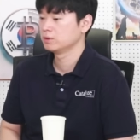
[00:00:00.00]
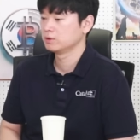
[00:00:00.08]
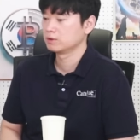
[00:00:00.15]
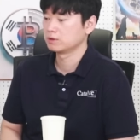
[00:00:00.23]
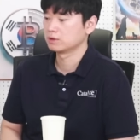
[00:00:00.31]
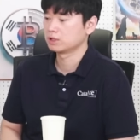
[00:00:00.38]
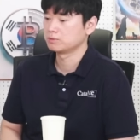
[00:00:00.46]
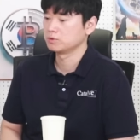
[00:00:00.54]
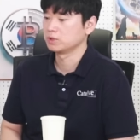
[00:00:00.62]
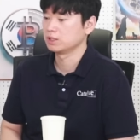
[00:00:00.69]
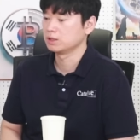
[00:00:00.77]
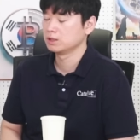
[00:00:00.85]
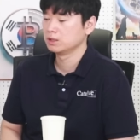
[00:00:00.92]
그러다
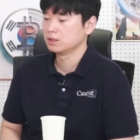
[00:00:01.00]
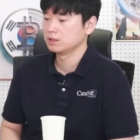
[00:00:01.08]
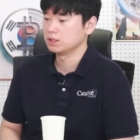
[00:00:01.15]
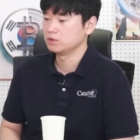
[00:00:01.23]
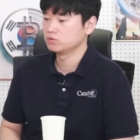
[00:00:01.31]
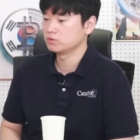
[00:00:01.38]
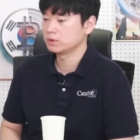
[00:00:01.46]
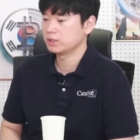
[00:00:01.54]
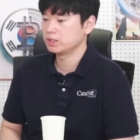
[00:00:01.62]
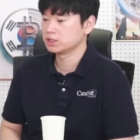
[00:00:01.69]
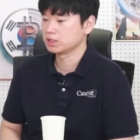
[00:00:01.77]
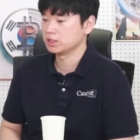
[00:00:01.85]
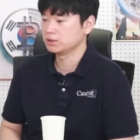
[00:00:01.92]
보니 이후에
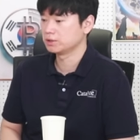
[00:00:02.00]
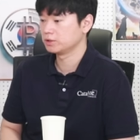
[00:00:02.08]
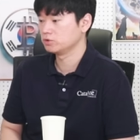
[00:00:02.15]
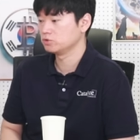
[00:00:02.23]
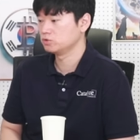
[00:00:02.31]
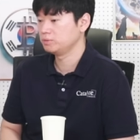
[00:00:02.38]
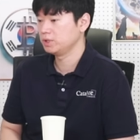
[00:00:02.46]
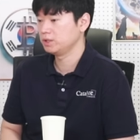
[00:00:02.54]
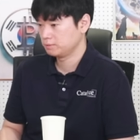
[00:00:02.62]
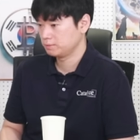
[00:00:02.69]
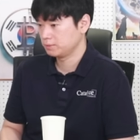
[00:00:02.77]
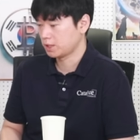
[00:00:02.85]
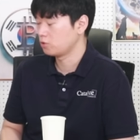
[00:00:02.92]
이제 이더리움이
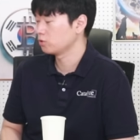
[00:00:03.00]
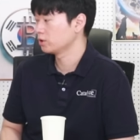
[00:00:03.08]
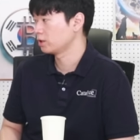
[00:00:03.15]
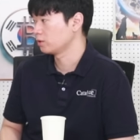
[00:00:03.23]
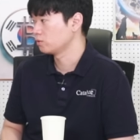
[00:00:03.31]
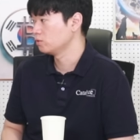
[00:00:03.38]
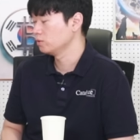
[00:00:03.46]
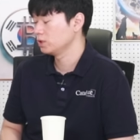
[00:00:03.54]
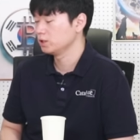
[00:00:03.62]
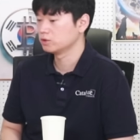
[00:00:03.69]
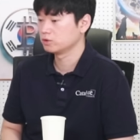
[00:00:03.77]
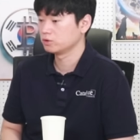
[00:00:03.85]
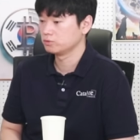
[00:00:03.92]
나오게 되고,
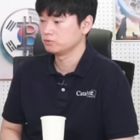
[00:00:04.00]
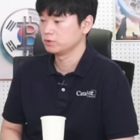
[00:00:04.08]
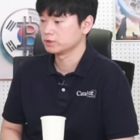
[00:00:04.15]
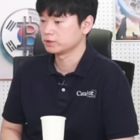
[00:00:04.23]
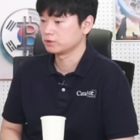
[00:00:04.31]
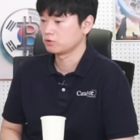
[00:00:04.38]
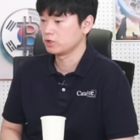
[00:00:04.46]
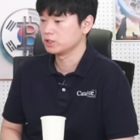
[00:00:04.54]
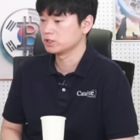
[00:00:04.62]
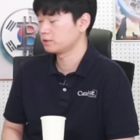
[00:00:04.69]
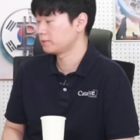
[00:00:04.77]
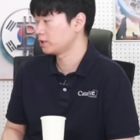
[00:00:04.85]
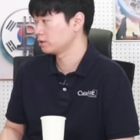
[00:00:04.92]
이더리움 위에서 굉장히
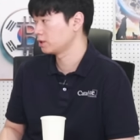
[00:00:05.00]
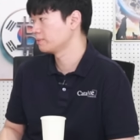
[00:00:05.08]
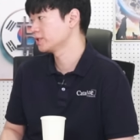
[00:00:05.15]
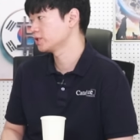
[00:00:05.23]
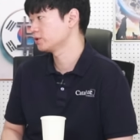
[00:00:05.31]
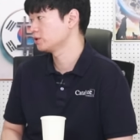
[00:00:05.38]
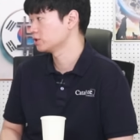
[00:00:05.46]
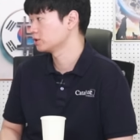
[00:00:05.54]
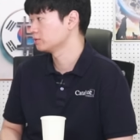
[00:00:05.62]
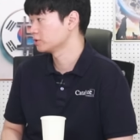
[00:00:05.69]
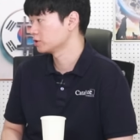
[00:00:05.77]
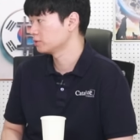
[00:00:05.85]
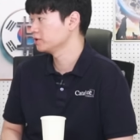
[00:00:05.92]
많은 개발자들이 지금
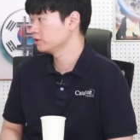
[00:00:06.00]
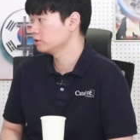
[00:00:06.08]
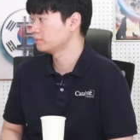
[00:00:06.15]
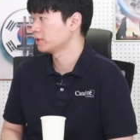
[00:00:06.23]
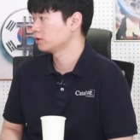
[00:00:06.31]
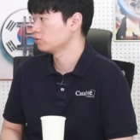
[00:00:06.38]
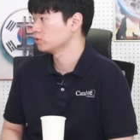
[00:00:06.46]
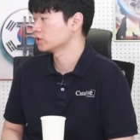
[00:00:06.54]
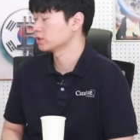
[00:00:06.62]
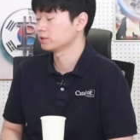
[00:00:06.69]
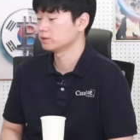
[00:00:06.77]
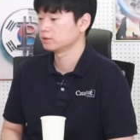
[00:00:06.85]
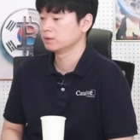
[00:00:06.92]
서비스를 만들고
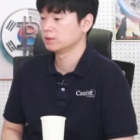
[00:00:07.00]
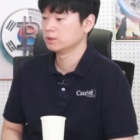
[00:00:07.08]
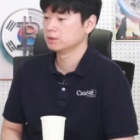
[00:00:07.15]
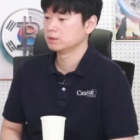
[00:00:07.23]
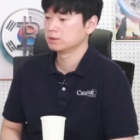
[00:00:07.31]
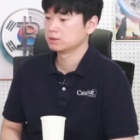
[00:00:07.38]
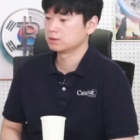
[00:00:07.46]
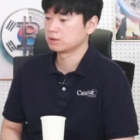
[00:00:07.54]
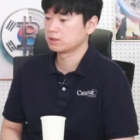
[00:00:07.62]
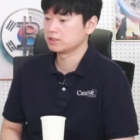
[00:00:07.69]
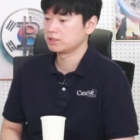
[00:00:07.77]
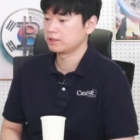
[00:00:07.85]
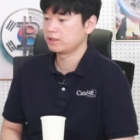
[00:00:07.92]
있잖아요. 그렇게
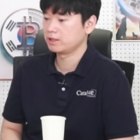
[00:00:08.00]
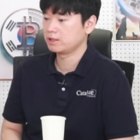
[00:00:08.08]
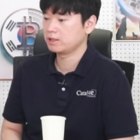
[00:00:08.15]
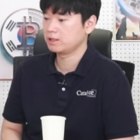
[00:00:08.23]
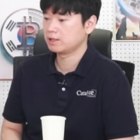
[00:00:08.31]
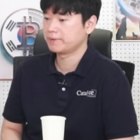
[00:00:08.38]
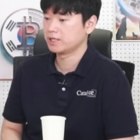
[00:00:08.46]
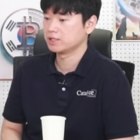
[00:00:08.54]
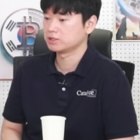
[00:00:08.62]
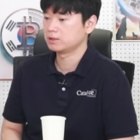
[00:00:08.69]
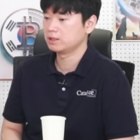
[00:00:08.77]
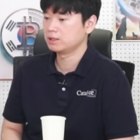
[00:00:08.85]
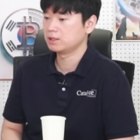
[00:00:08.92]
생태계가
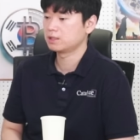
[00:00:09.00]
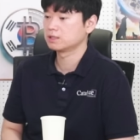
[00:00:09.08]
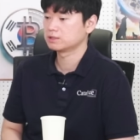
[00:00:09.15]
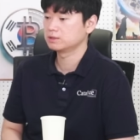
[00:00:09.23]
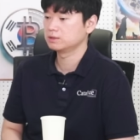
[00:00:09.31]
발전을 해나가는